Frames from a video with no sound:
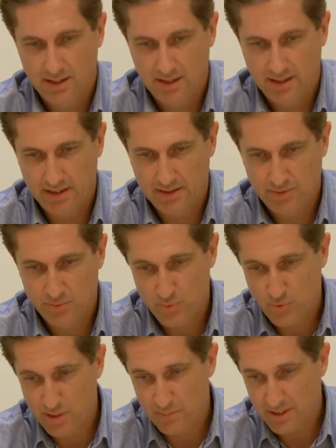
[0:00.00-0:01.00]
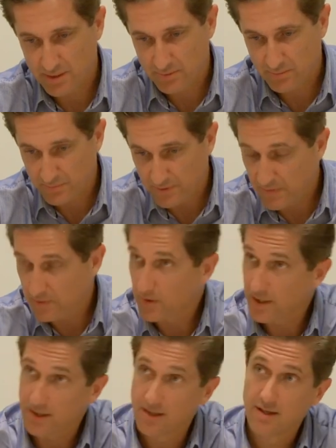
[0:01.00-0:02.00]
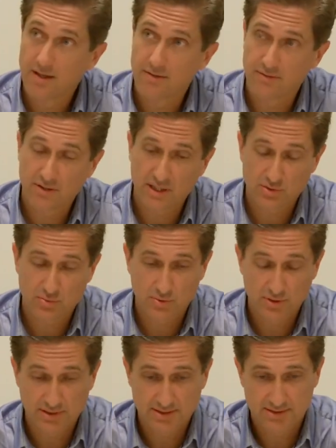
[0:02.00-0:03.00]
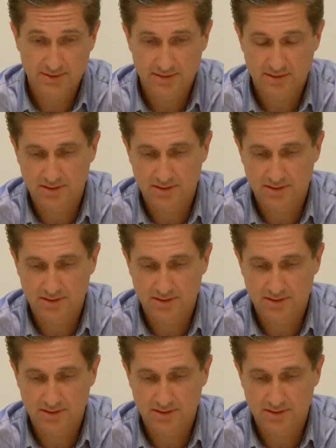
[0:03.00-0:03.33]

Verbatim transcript: é, que o julgamento veio agora, veio das urnas,